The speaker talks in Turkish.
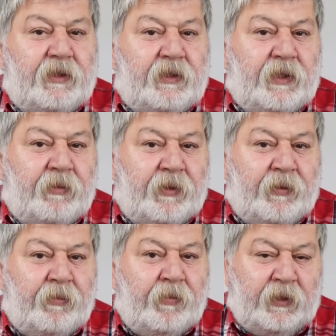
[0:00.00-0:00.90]

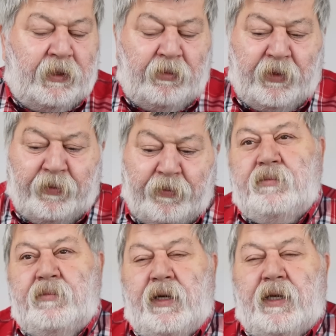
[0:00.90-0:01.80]
yemedim diyebilirim.
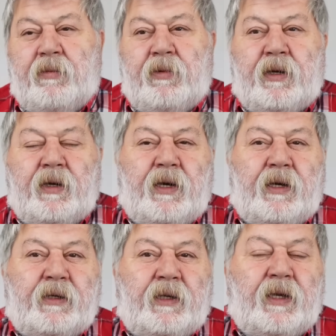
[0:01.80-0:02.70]
Mahkeme
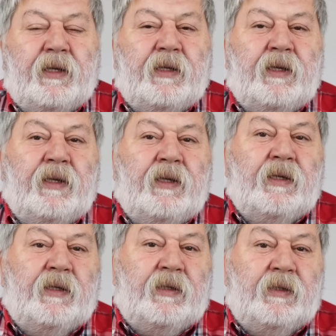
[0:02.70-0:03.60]
kararıyla
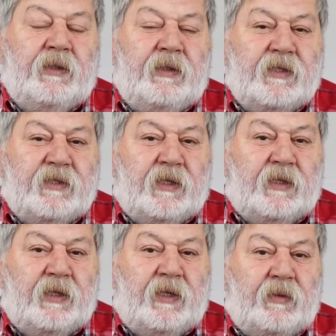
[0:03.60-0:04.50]
e,
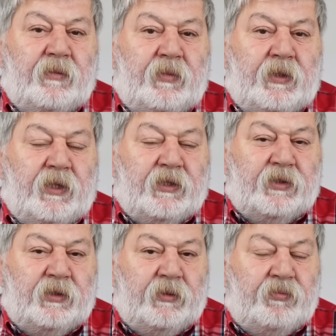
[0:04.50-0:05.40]
yasaklanan
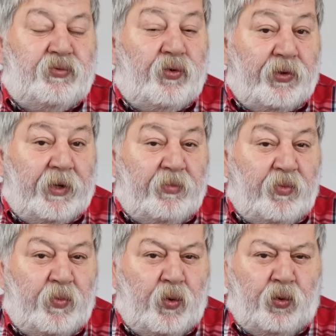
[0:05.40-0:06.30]
birkaç e,
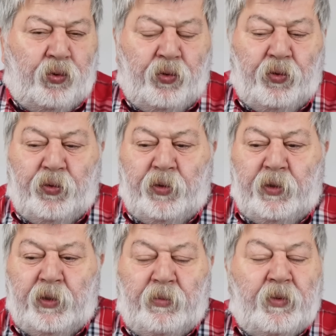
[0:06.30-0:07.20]
programım oldu
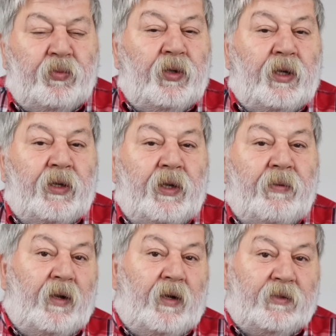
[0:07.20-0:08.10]
e, ama bunlarda
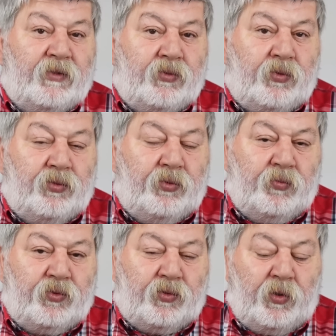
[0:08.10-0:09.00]
haksız
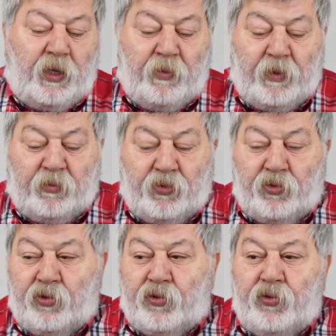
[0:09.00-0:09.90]
olduğumu söyleyemem.
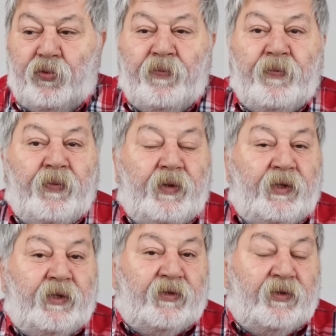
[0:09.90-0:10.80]
Bugünkü
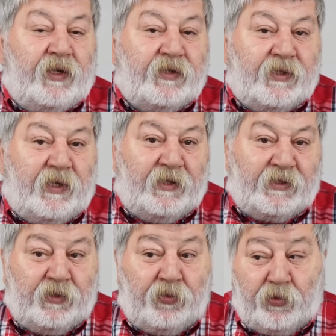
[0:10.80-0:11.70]
iktidar
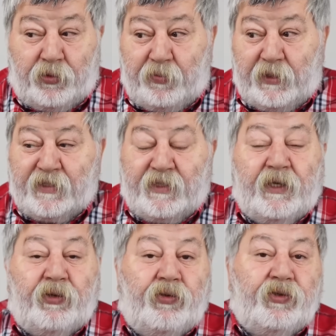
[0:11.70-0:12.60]
sayesinde oldu.
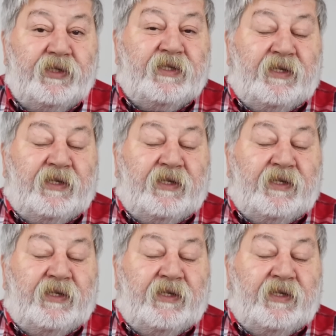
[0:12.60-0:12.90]
Birazdan göreceğiz